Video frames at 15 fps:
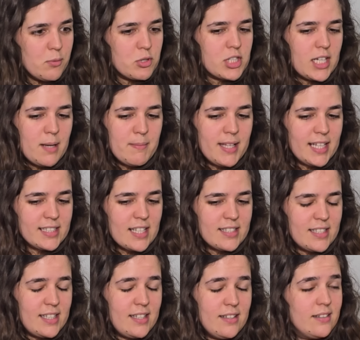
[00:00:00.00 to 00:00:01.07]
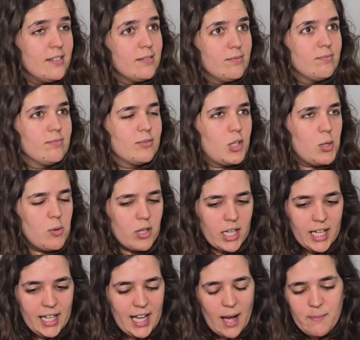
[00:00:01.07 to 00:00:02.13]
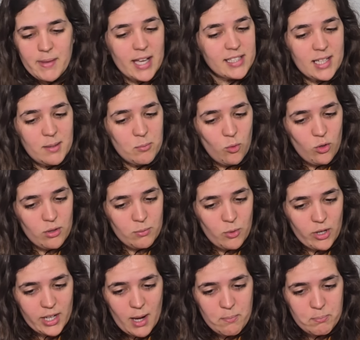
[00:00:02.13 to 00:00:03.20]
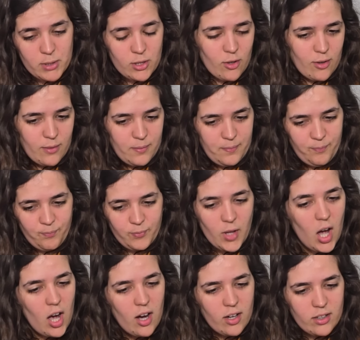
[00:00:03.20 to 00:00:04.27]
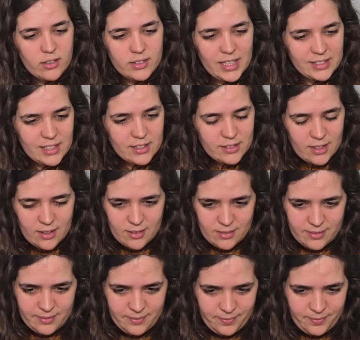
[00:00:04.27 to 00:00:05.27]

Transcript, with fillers: Y vos ya la mirás así, como que cambiás el mood muy rápido. No, ¿qué haces? Ah.